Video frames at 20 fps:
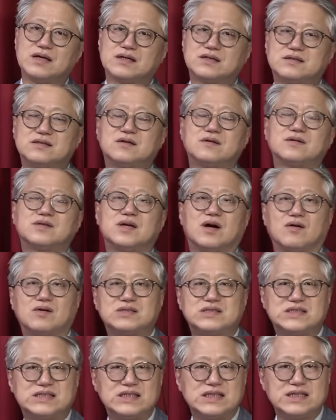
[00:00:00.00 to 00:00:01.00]
그것
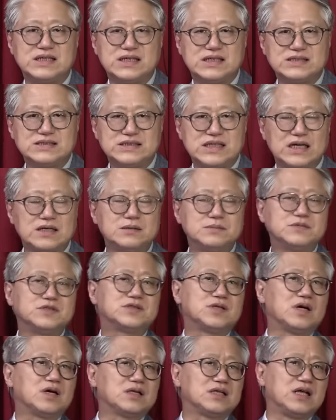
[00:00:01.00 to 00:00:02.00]
역시 책임을
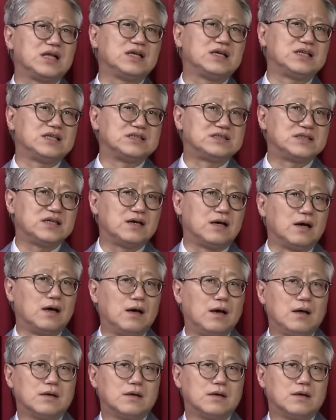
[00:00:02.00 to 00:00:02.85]
져야 될 일이지